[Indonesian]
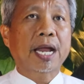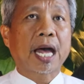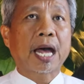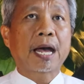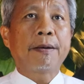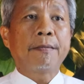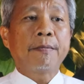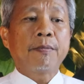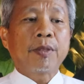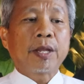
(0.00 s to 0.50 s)

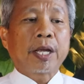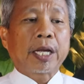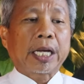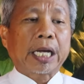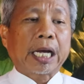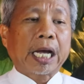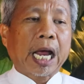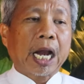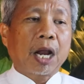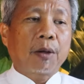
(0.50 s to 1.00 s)
Nah,
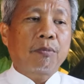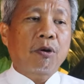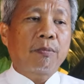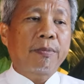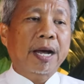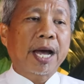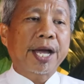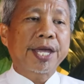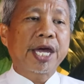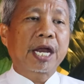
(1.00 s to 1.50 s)
kalau mau
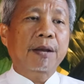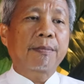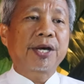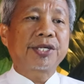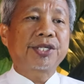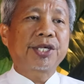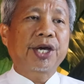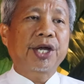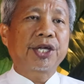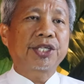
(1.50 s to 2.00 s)
mengajar
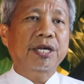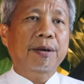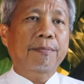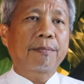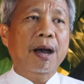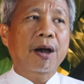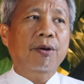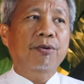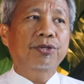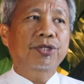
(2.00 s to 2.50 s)
bahasa Inggris
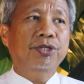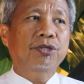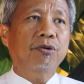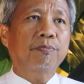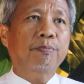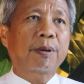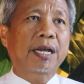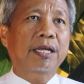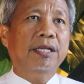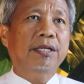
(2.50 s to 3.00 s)
yang bagus
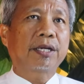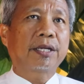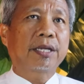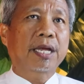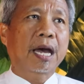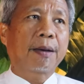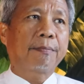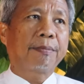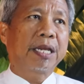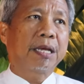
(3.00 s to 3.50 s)
tuh paling
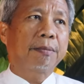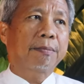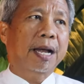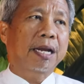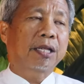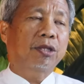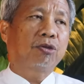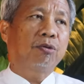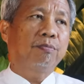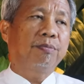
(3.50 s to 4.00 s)
tidak
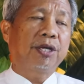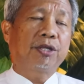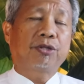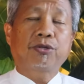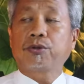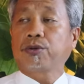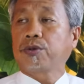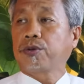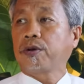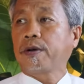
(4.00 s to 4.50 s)
minimal tuh B2.